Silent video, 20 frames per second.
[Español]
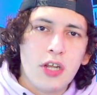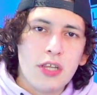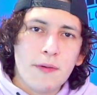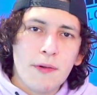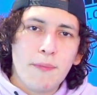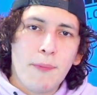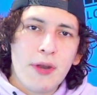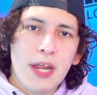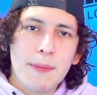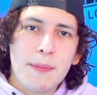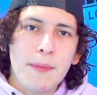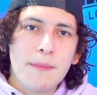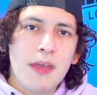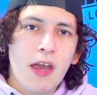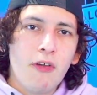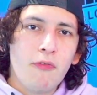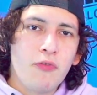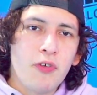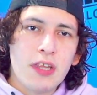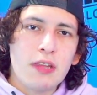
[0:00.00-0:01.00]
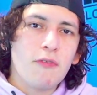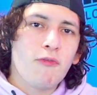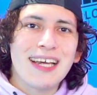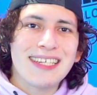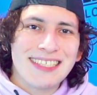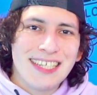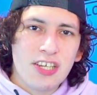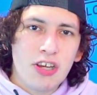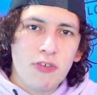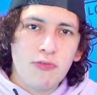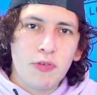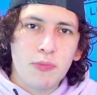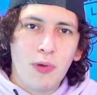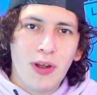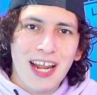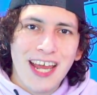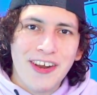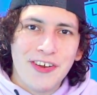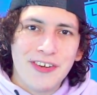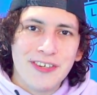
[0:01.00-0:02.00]
Solo debo ponerme mi outfit de señor
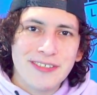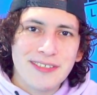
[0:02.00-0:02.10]
futbolero.